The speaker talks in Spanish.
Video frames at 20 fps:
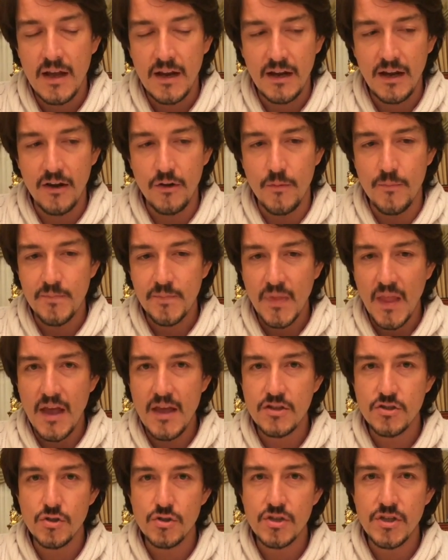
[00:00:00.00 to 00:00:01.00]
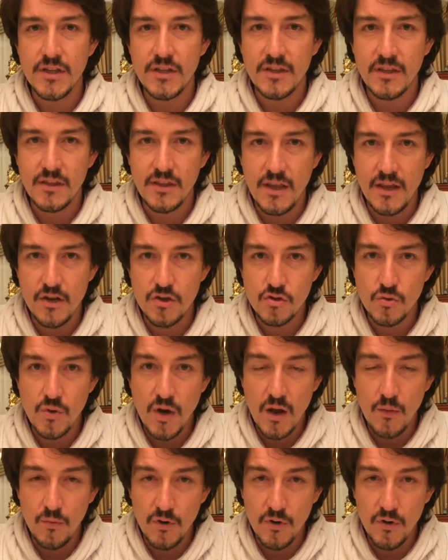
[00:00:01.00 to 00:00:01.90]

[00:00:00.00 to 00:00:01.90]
Claro, eso si tienes una